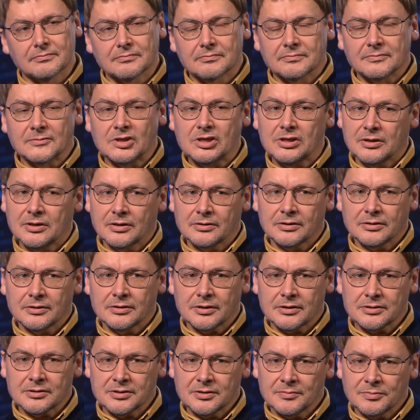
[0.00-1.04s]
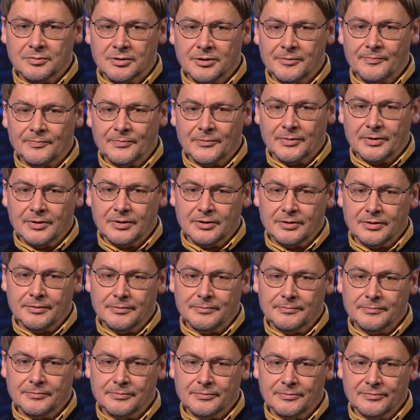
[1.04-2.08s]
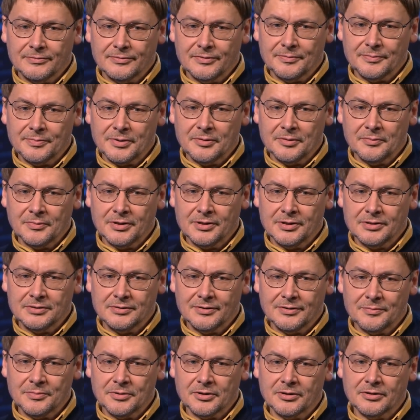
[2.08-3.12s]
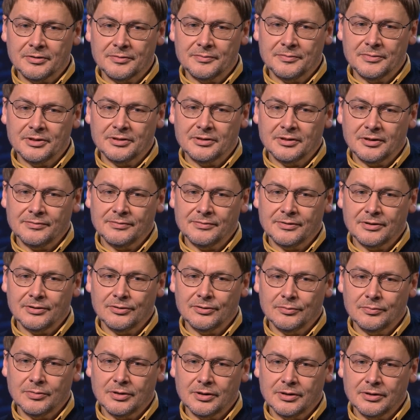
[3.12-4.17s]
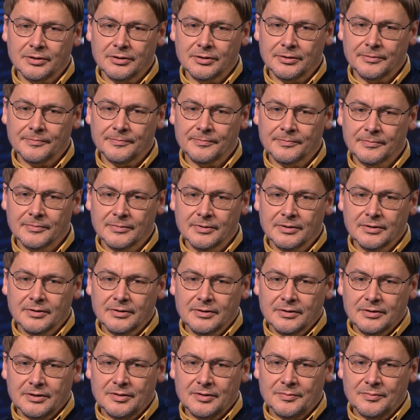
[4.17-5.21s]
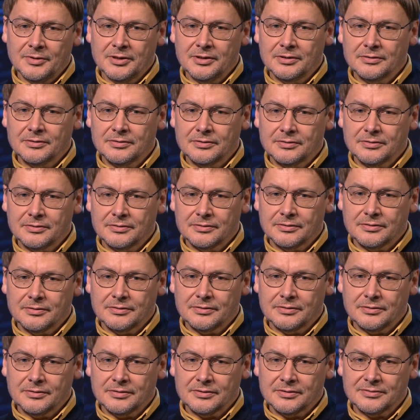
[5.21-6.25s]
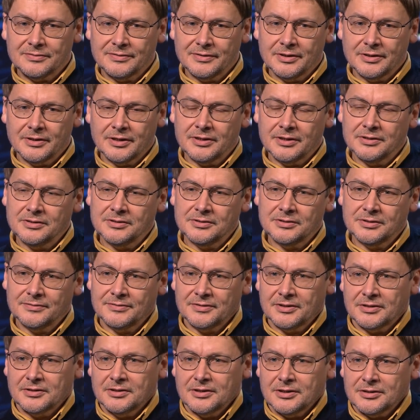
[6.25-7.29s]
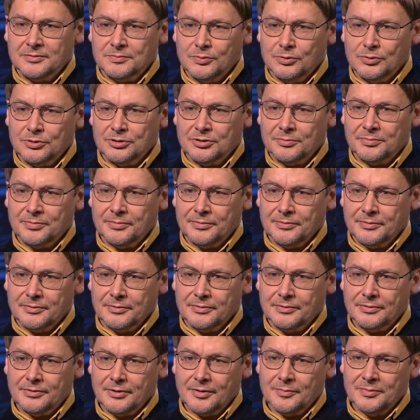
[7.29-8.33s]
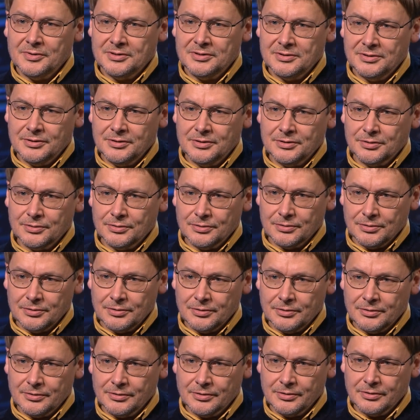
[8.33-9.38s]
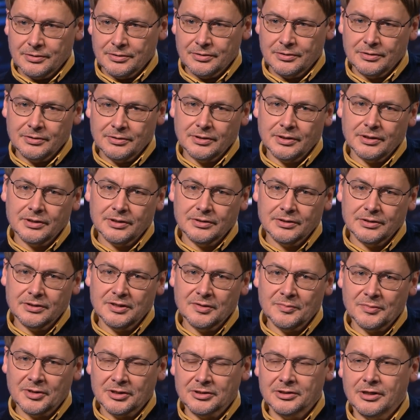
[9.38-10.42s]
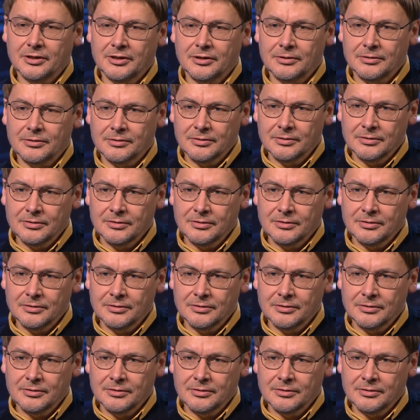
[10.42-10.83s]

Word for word: Нет, это ошибка. Э, вы понимаете, во-первых, метафора любая имеет э, свои границы. Это всегда способ э, объяснить что-то. Это не модель.